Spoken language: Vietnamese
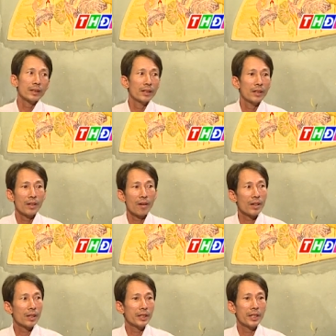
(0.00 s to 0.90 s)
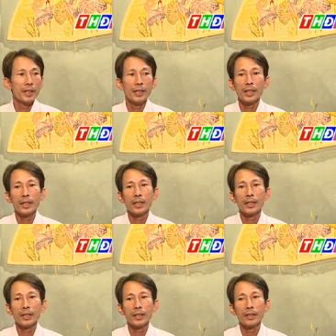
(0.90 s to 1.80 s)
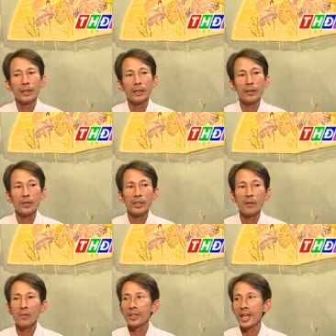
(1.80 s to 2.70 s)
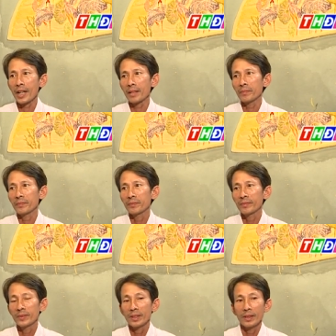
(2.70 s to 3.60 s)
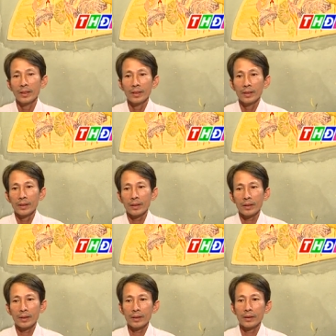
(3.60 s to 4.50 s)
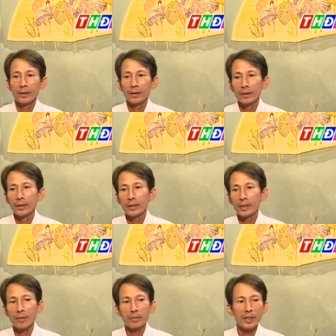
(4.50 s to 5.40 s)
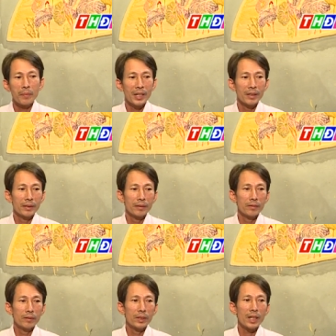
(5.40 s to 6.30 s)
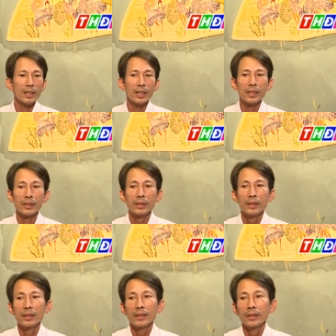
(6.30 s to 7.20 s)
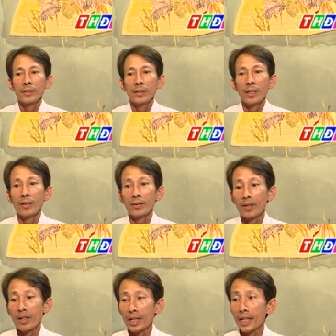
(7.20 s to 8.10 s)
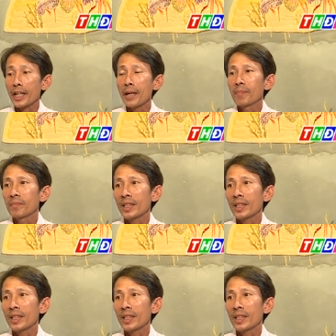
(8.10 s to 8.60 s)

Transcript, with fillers: Từ hồi nhỏ thì cái con sếu nó dạng lắm. Nó sống với mình rất là, hồi đó năng kim